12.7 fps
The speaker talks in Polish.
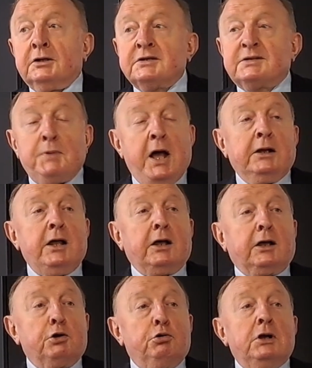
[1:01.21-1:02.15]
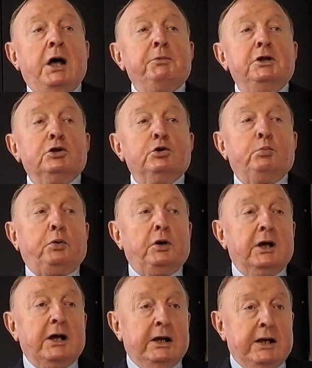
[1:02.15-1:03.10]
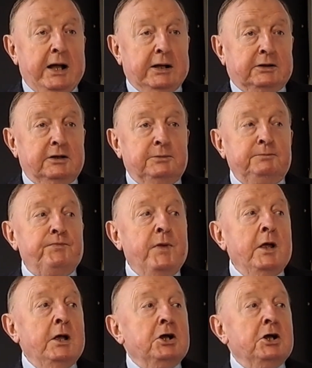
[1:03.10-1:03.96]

Zmiana regulaminu polega na tym,